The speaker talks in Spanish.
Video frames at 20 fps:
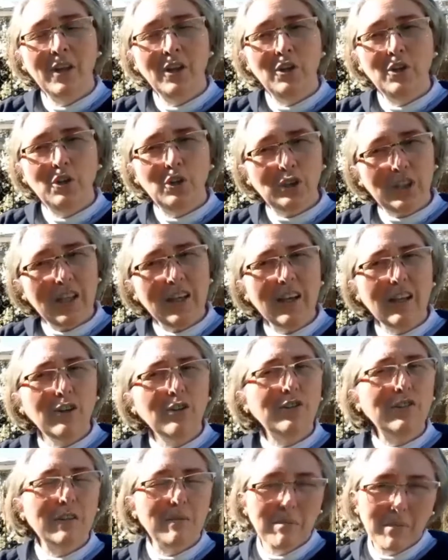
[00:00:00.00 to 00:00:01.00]
no tenga
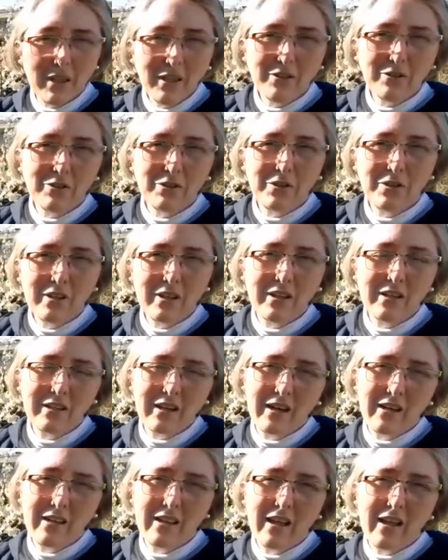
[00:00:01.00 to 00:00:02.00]
los cimientos que en
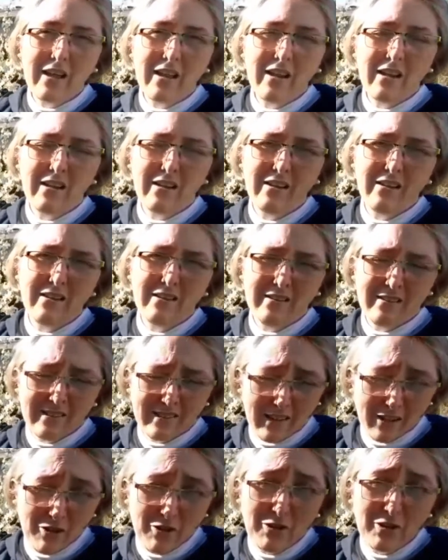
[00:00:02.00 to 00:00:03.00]
realidad el
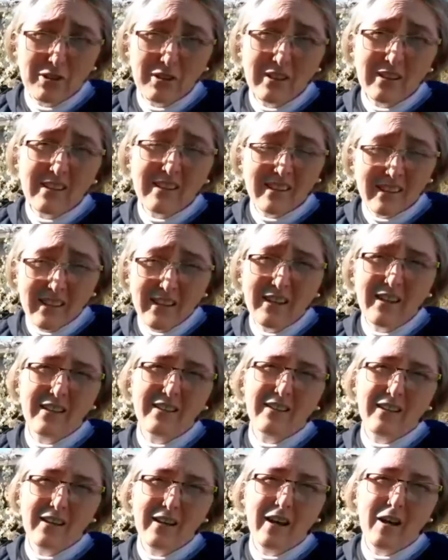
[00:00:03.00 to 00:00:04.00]
Señor quiere que
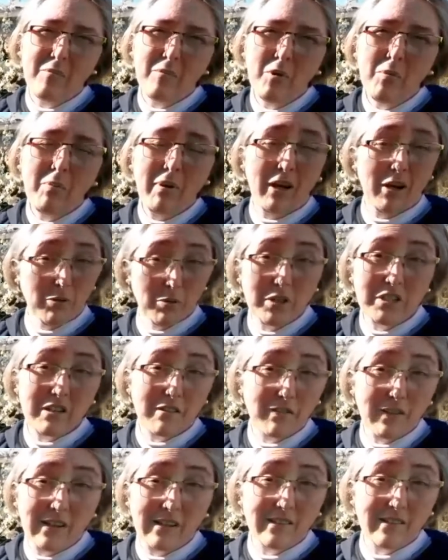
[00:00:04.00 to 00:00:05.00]
tengamos para
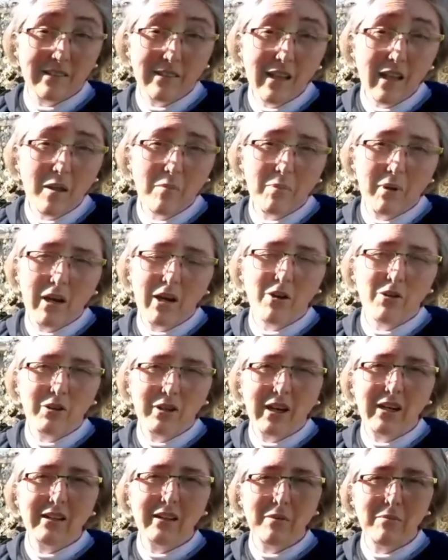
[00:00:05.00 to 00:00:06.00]
nuestra felicidad, para
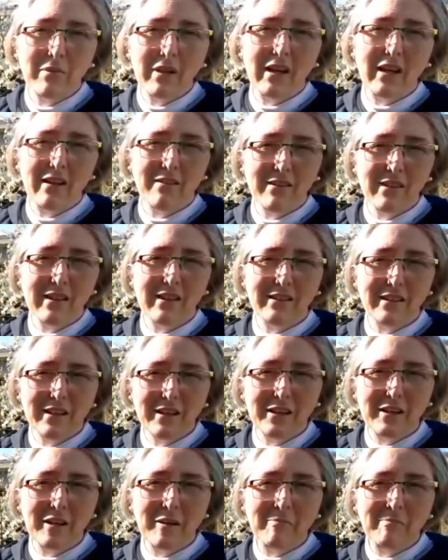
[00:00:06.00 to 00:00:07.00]
lograr también la vida
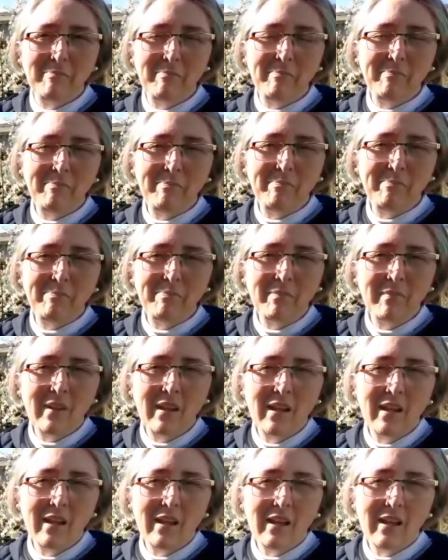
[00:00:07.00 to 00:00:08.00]
eterna.
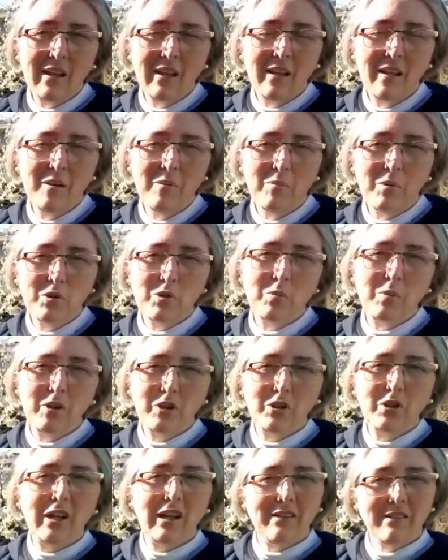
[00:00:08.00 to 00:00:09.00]
Por
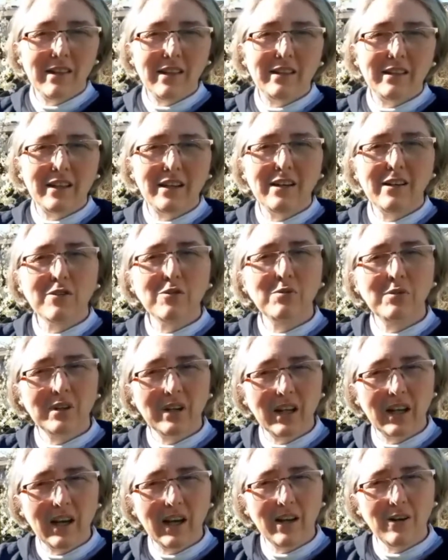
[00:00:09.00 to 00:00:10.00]
supuesto que la vida eterna es un
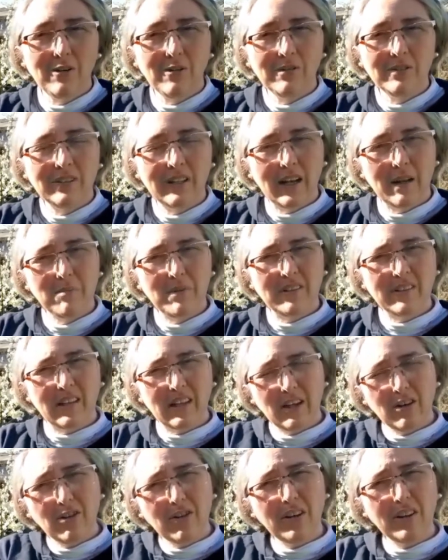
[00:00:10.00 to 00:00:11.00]
regalo de la
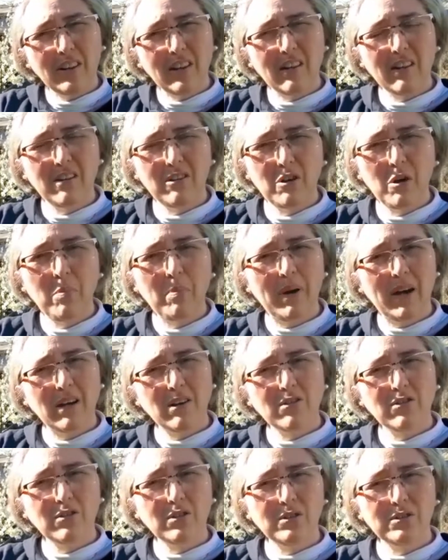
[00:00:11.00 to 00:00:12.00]
misericordia de Dios para
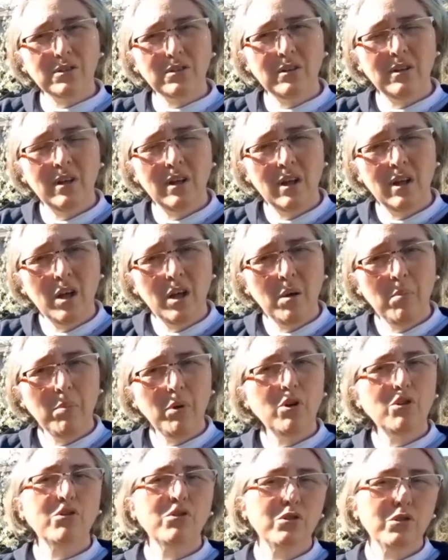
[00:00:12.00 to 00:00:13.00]
nosotros,
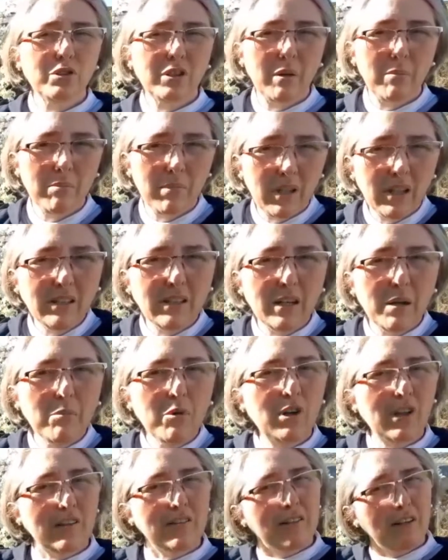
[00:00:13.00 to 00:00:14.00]
pero nosotros también
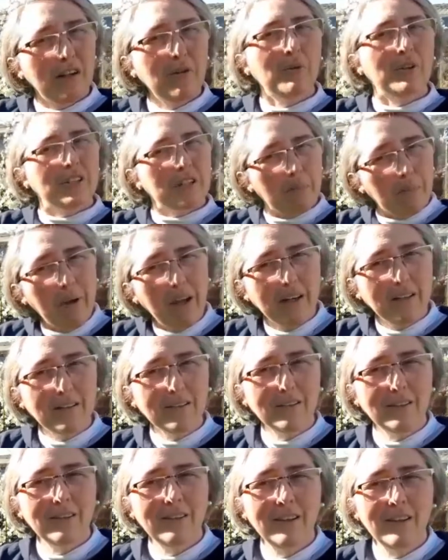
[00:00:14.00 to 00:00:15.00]
tenemos que hacer nuestra
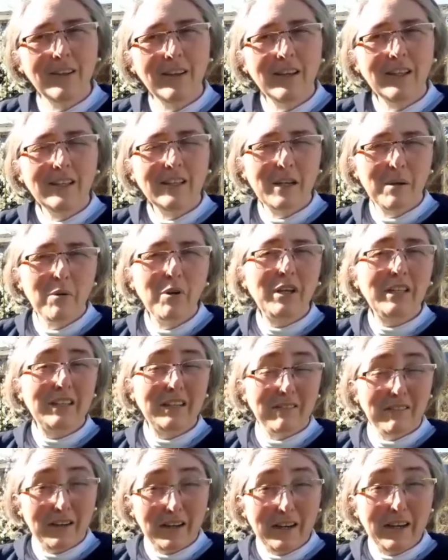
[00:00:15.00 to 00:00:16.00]
parte, tenemos que
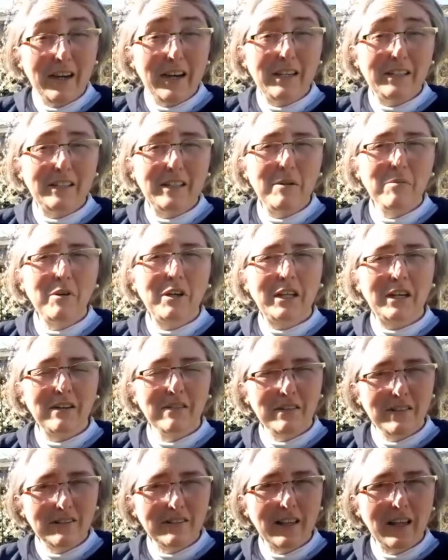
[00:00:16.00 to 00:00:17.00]
trabajar, tenemos que
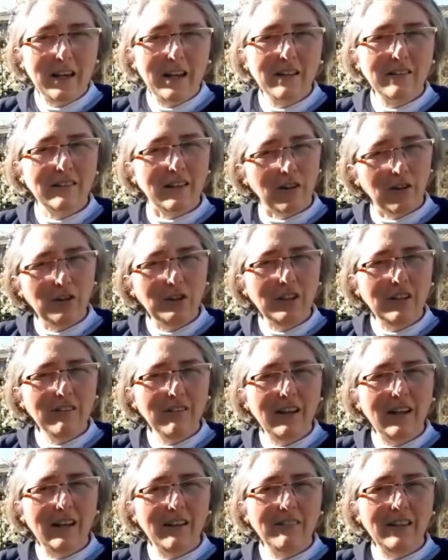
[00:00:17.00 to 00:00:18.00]
revisar hacia dónde
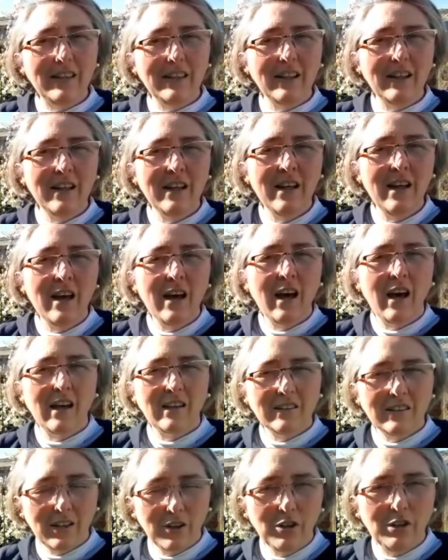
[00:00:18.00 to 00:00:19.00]
va la vida,
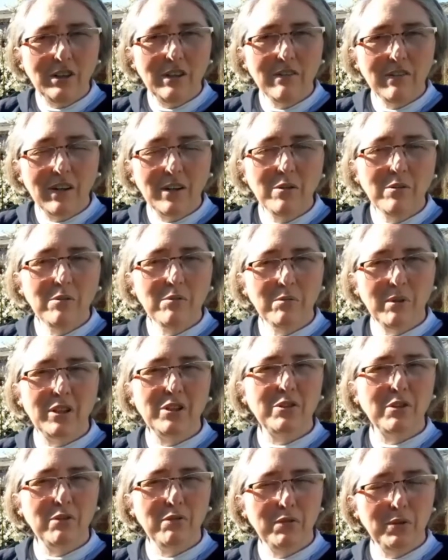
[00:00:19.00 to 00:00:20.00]
hacia dónde van
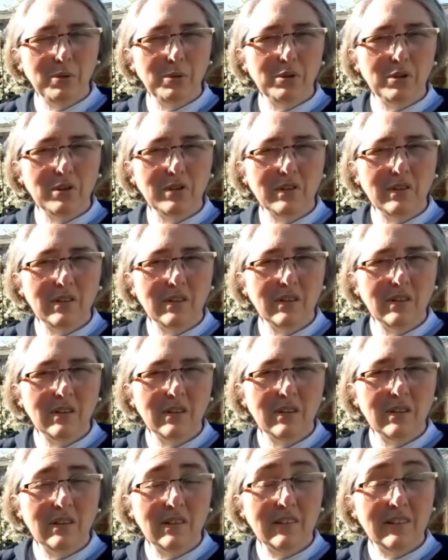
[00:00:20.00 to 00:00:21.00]
nuestros frutos.
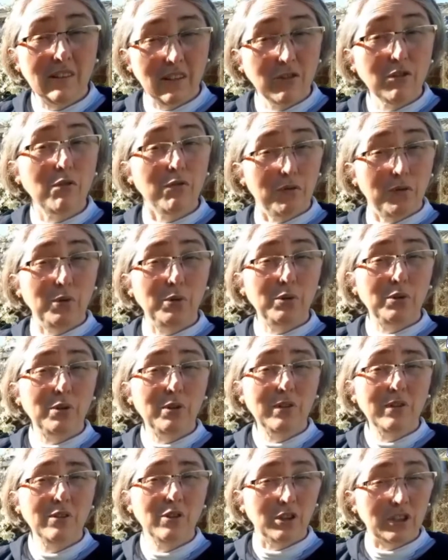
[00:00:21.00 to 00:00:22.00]
Si esos
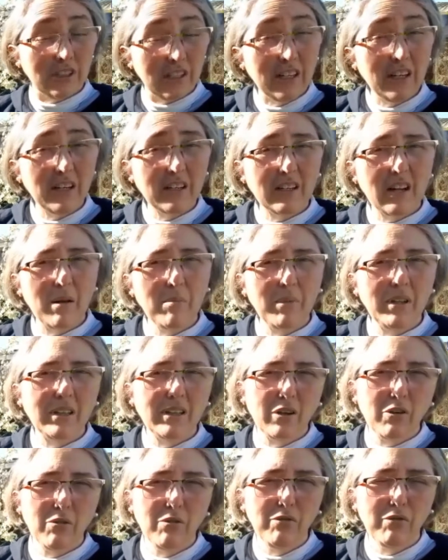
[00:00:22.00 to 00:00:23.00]
frutos nos tienen
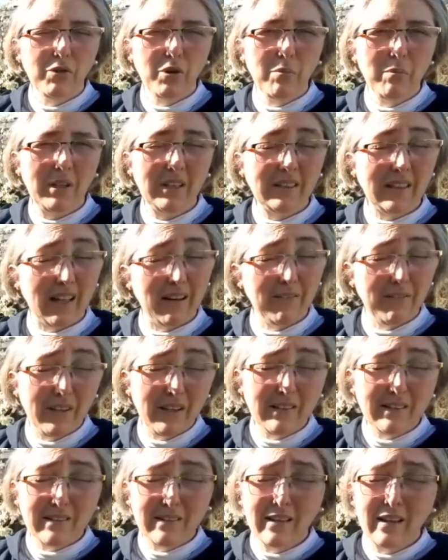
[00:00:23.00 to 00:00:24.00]
realmente conformes, tal
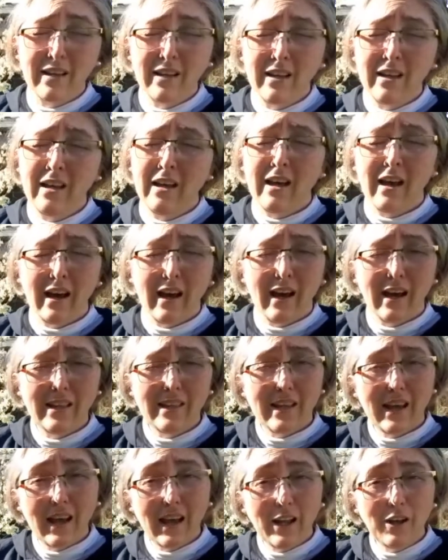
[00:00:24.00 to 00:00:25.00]
vez
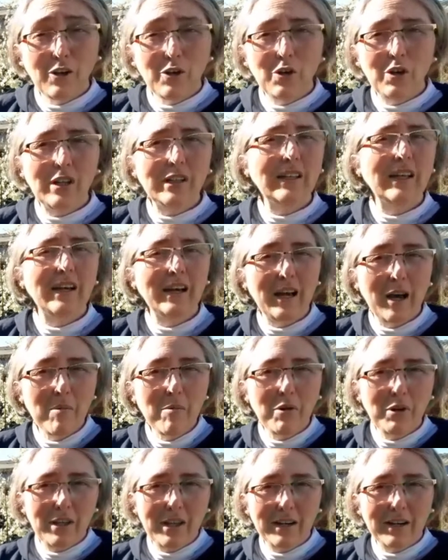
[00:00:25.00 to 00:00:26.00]
hay algo que
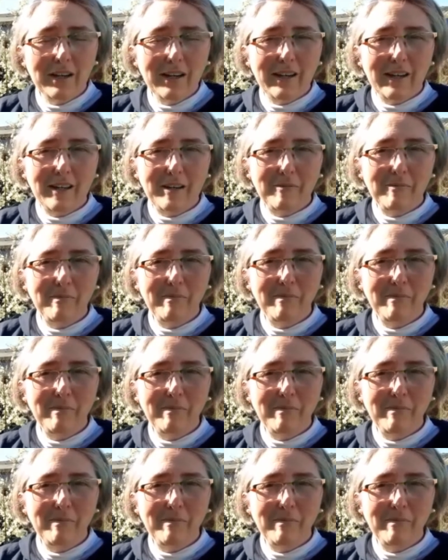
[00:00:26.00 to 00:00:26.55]
tengamos que arreglar.